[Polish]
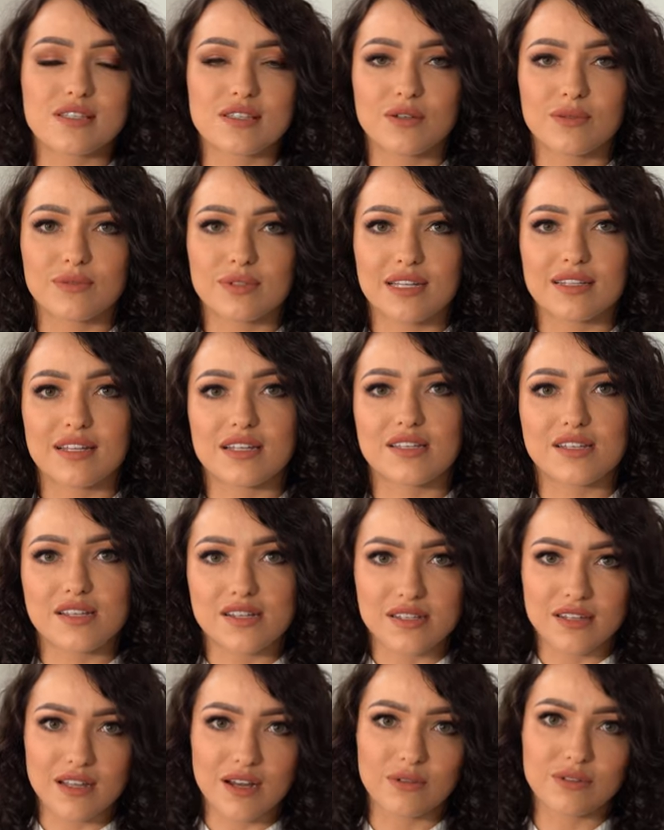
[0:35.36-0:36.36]
chcą nadać
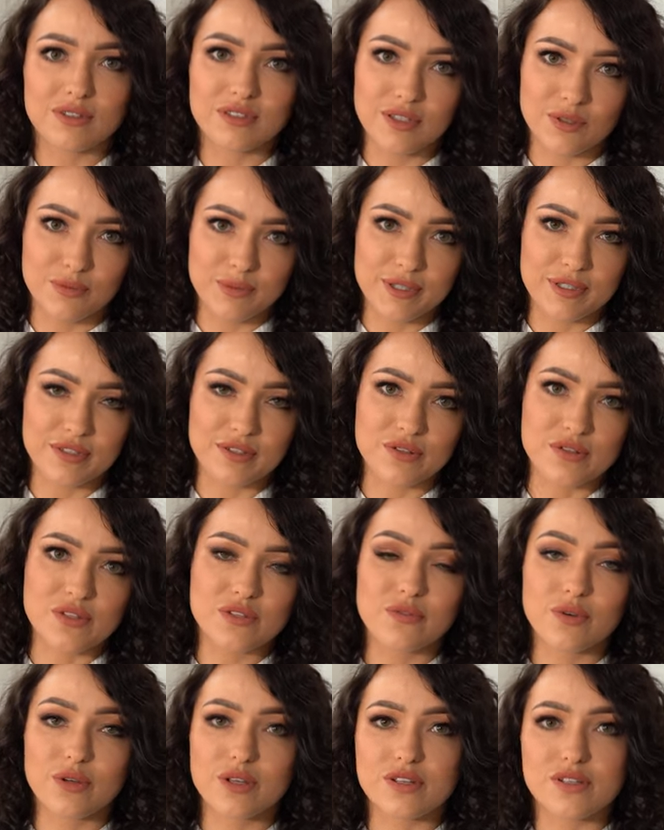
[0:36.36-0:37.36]
kształt i objętość
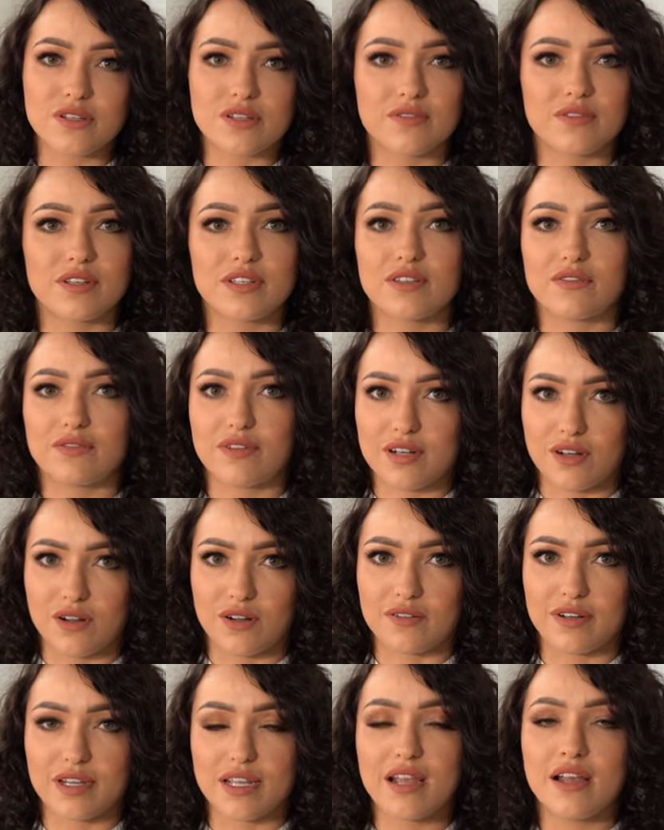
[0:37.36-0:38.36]
swojej czerwieni
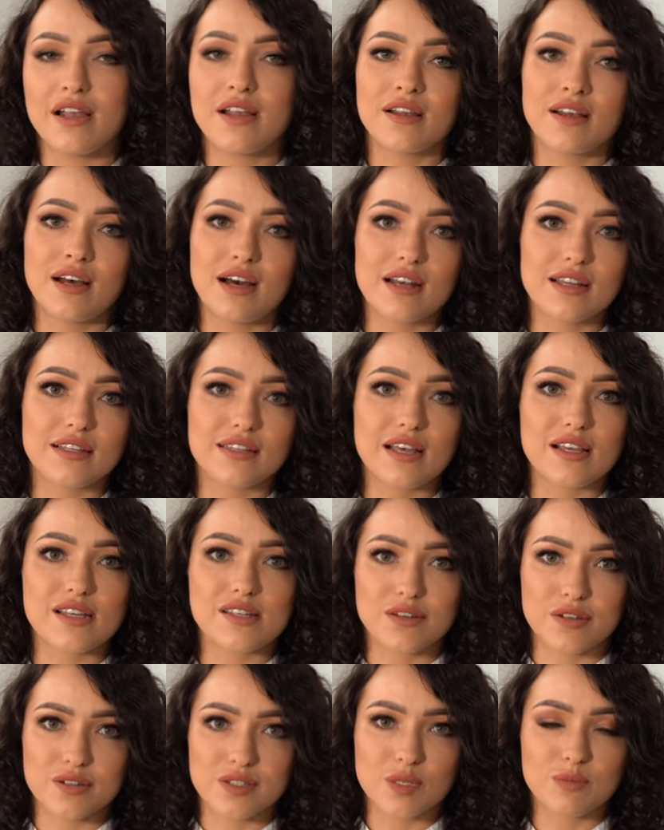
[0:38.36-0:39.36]
wargowej, ale
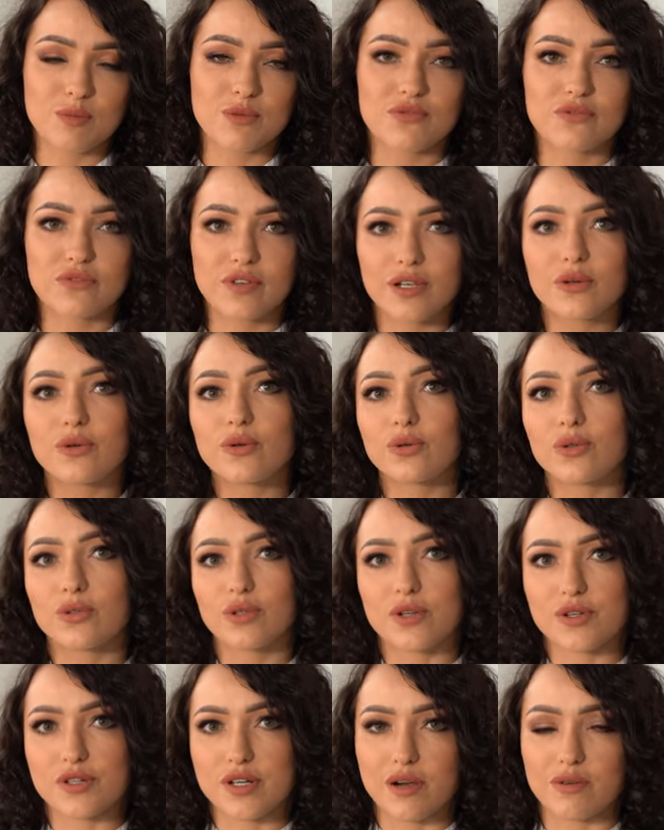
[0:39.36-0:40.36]
także osoby w wieku
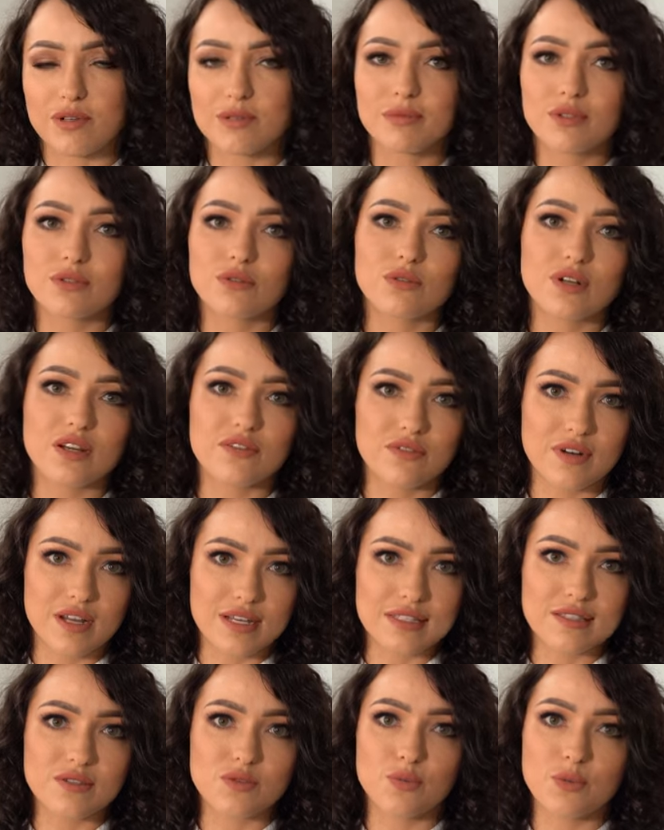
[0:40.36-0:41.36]
dojrzałym, które
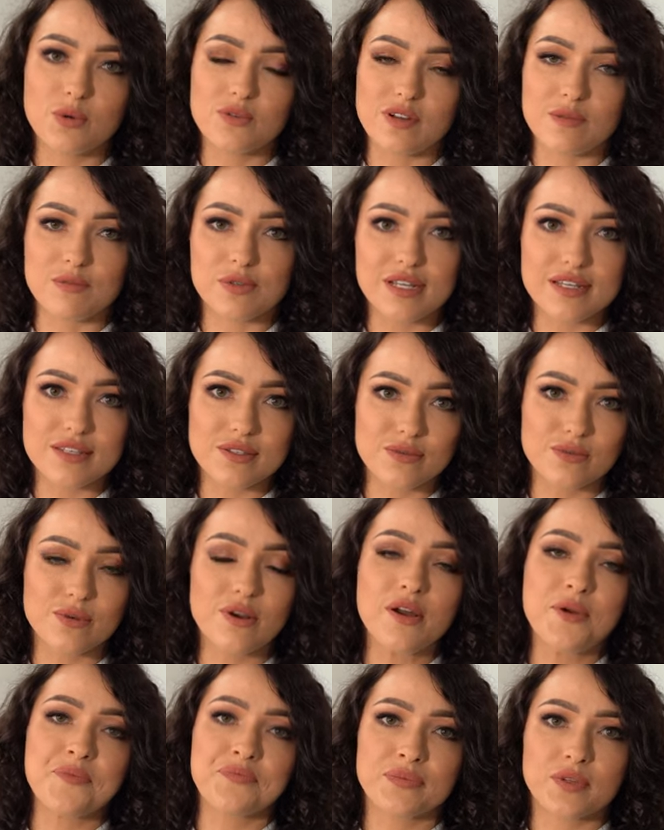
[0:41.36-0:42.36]
wraz z upływem czasu
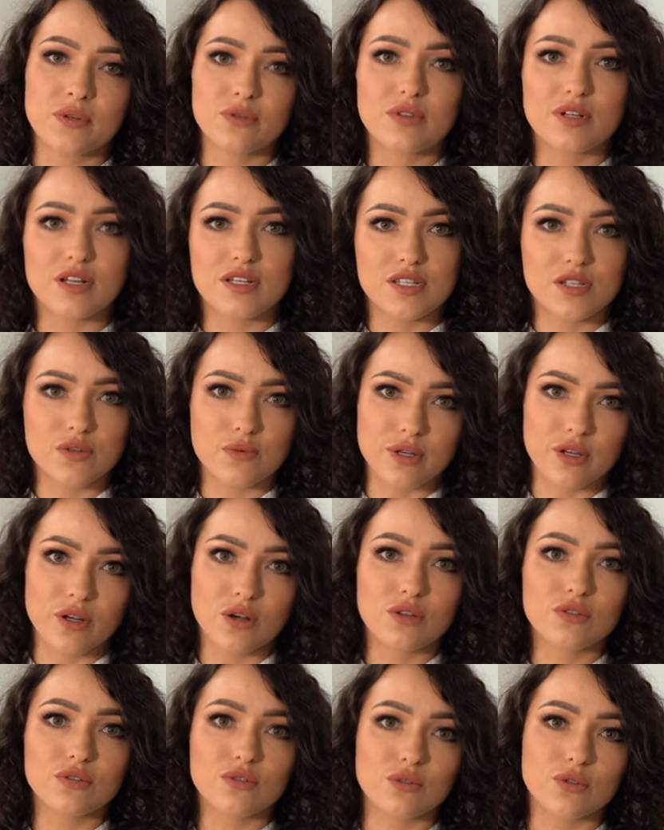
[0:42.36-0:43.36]
utraciły
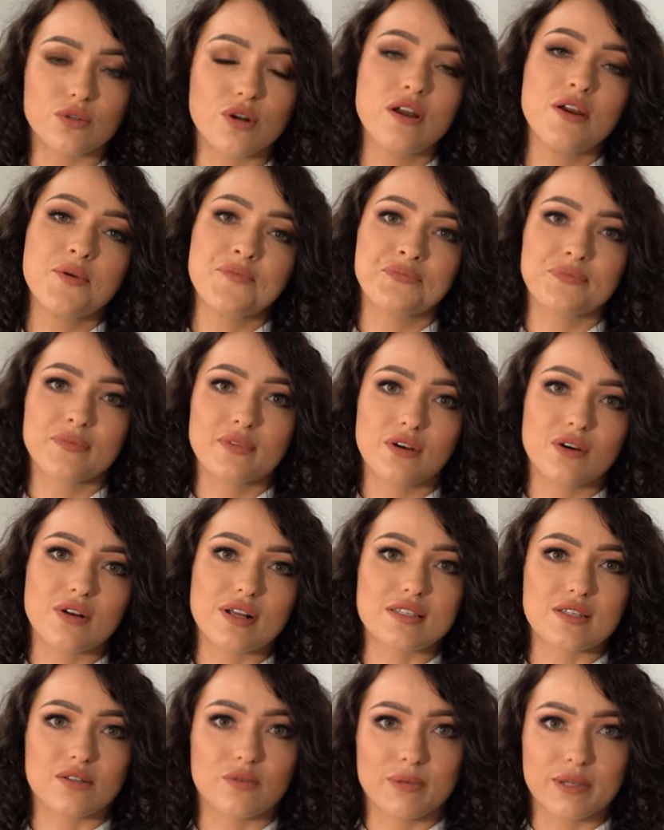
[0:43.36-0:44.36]
kontur
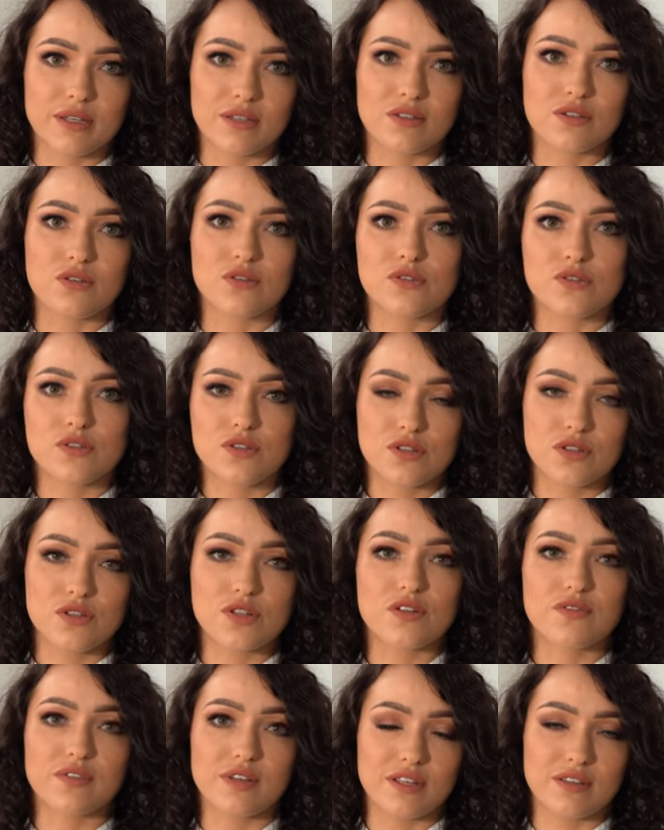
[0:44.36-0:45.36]
oraz objętość
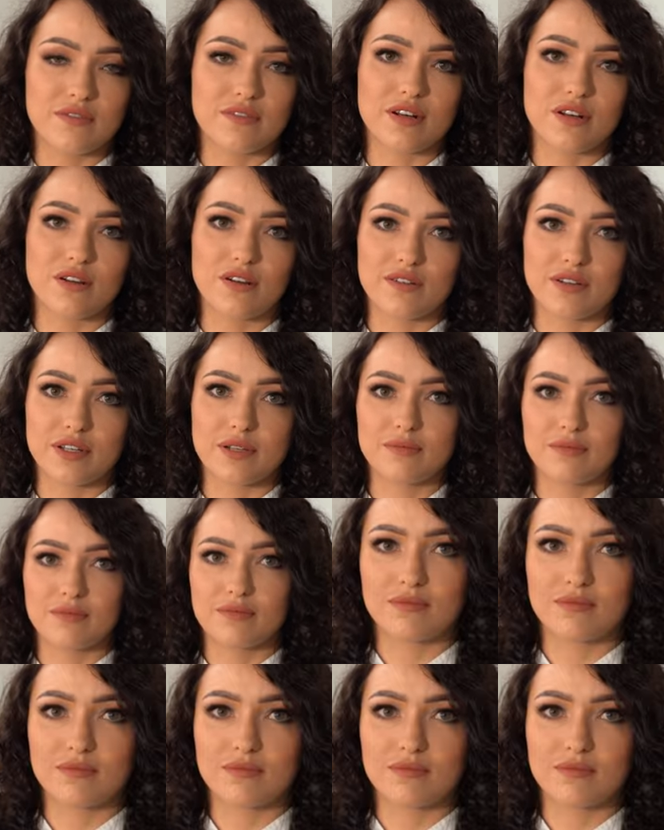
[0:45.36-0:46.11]
czerwieni wargowej.